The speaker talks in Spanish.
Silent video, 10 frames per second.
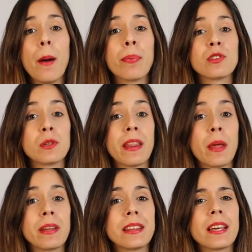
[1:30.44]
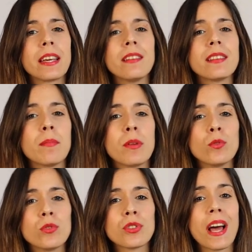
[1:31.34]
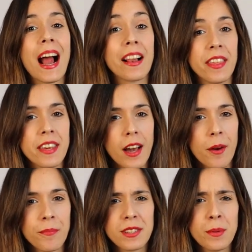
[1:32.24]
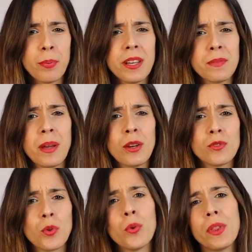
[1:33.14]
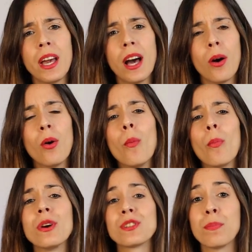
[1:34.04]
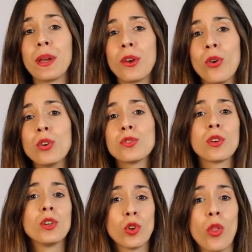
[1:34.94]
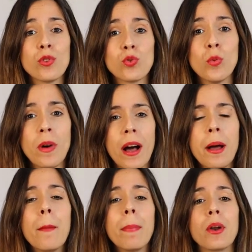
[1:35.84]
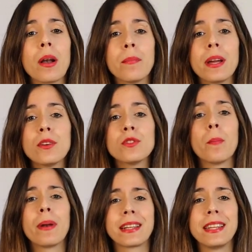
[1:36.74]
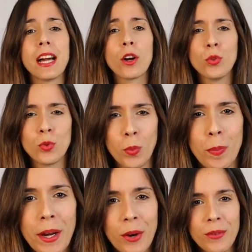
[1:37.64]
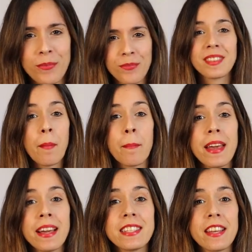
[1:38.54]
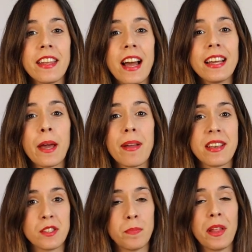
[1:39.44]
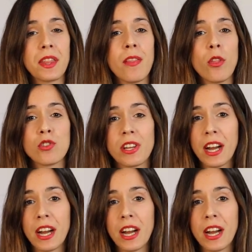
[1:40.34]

aproximadamente 15 minutos al día. Si puedes menos un día, pues menos. Todo suma, pero al menos practica con tu perro. También es ideal que vayas espaciando los